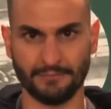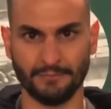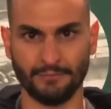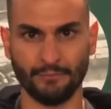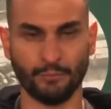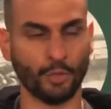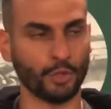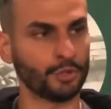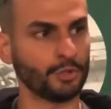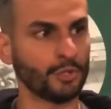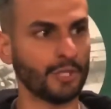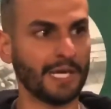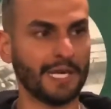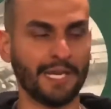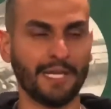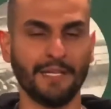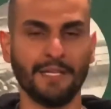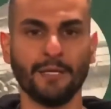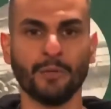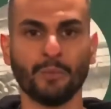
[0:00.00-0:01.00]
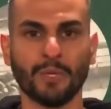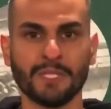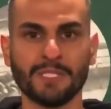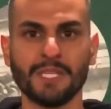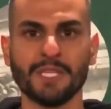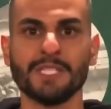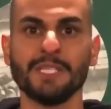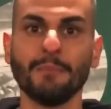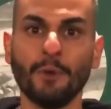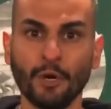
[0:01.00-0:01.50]
può giocare in
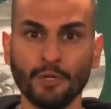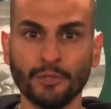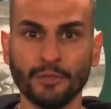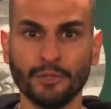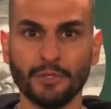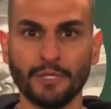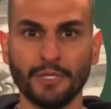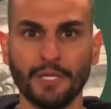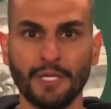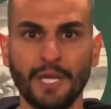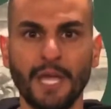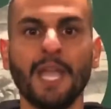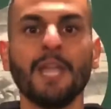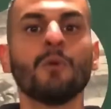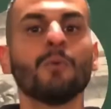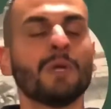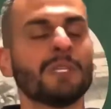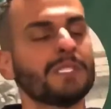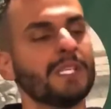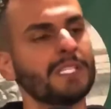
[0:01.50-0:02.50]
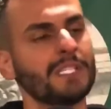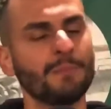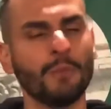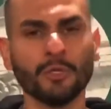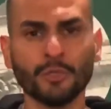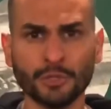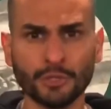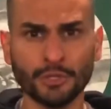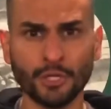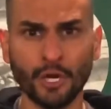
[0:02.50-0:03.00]
qualsiasi modo e in qualsiasi
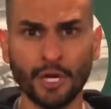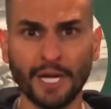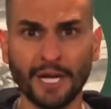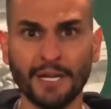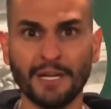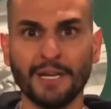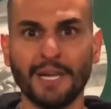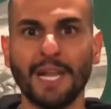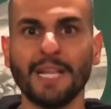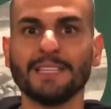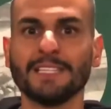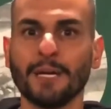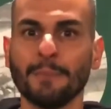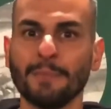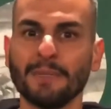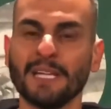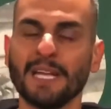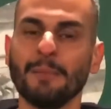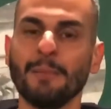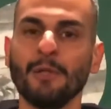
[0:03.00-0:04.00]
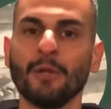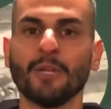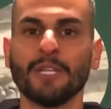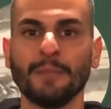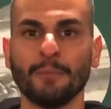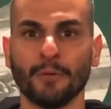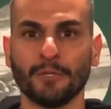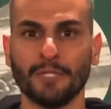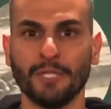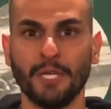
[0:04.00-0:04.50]
modo gioca la interpreta nel migliore dei
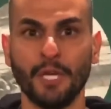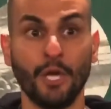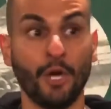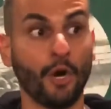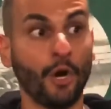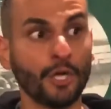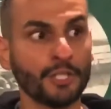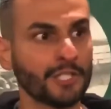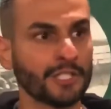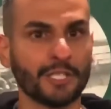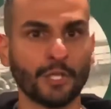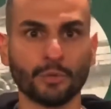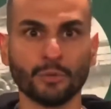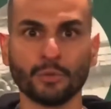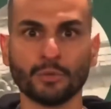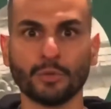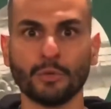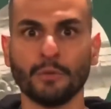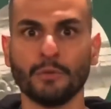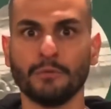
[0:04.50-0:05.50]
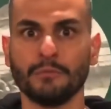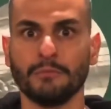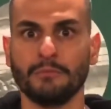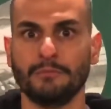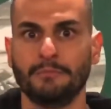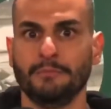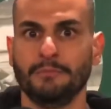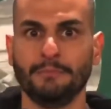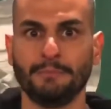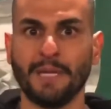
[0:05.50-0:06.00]
modi. Oggi è andato tutto
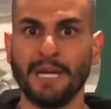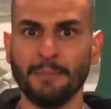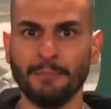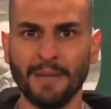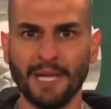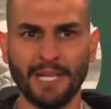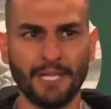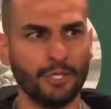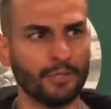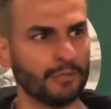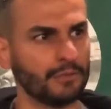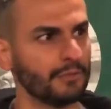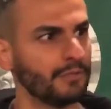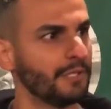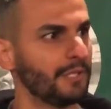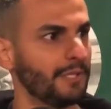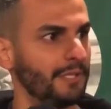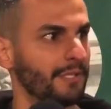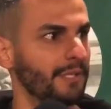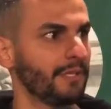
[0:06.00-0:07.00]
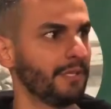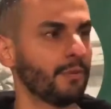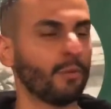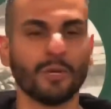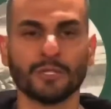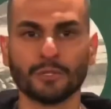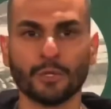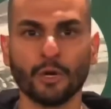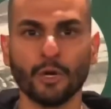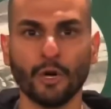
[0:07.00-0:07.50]
per il meglio, eh,
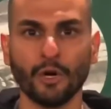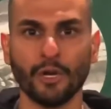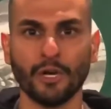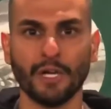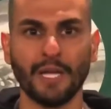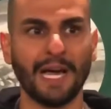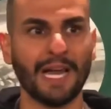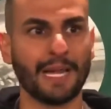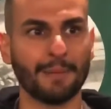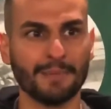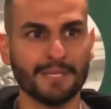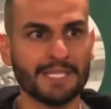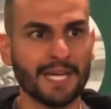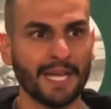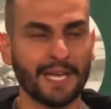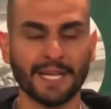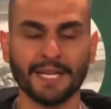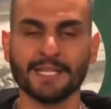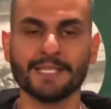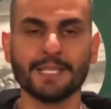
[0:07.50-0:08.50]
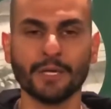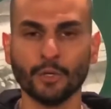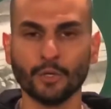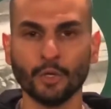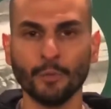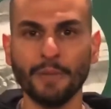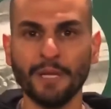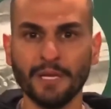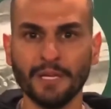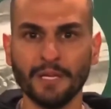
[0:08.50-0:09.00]
4 gol alla Pisana, che secondo
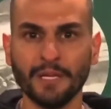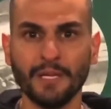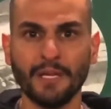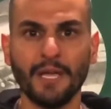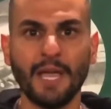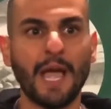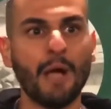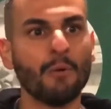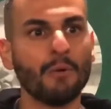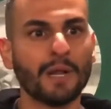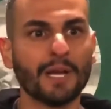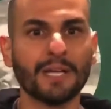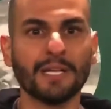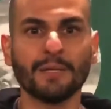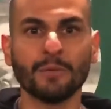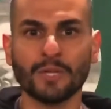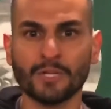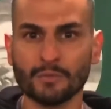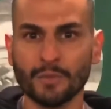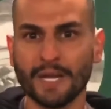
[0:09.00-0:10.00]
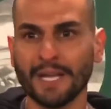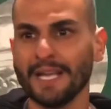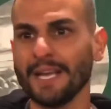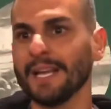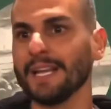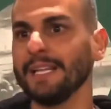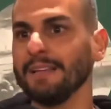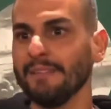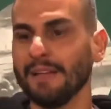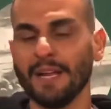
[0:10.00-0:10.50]
me è una, una squadra che
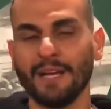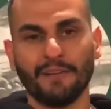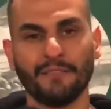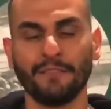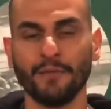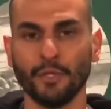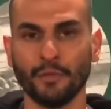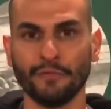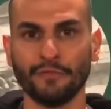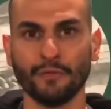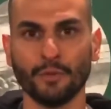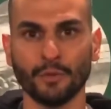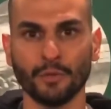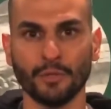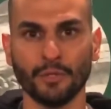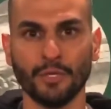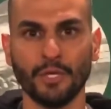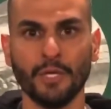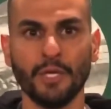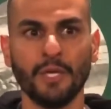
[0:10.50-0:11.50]
arriverà fino in fondo.